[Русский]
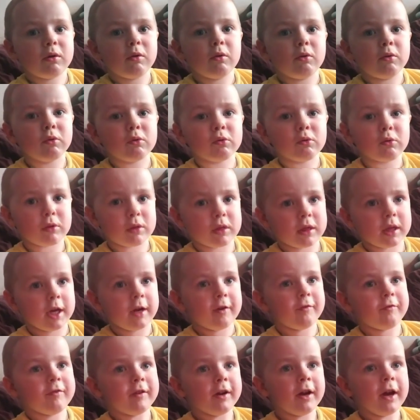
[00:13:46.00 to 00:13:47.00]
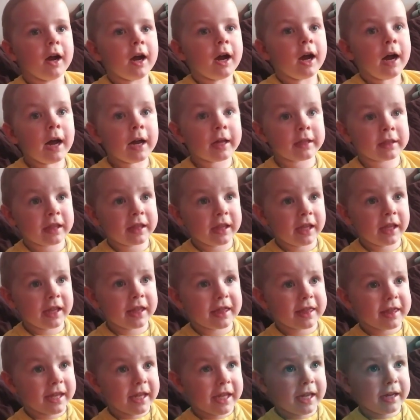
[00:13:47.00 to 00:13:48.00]
гусев, а ты
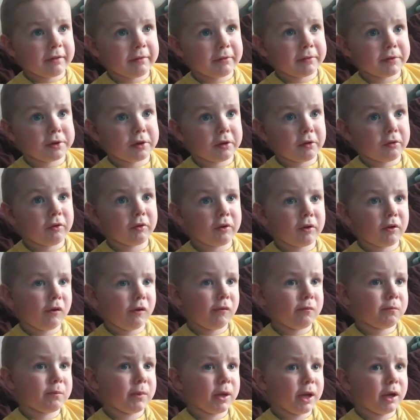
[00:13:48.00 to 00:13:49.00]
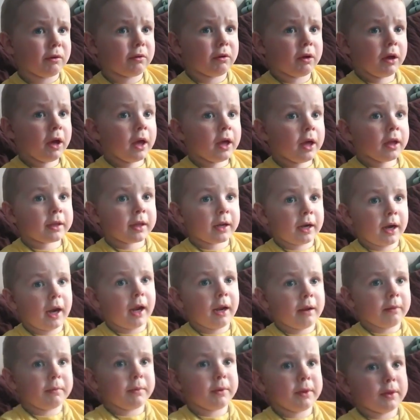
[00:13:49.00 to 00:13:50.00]
сел другой белый
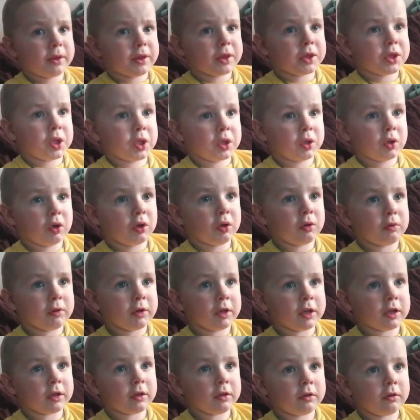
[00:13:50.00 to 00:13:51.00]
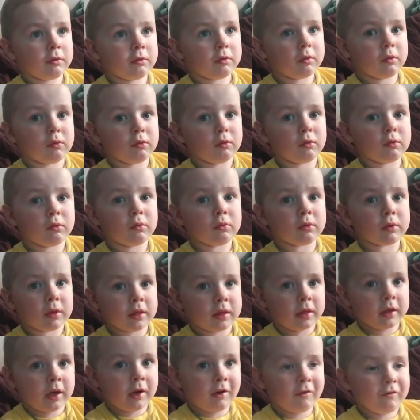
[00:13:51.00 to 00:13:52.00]
трой веселый
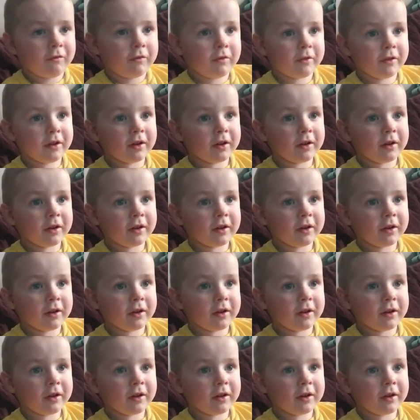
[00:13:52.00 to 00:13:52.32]
гусев.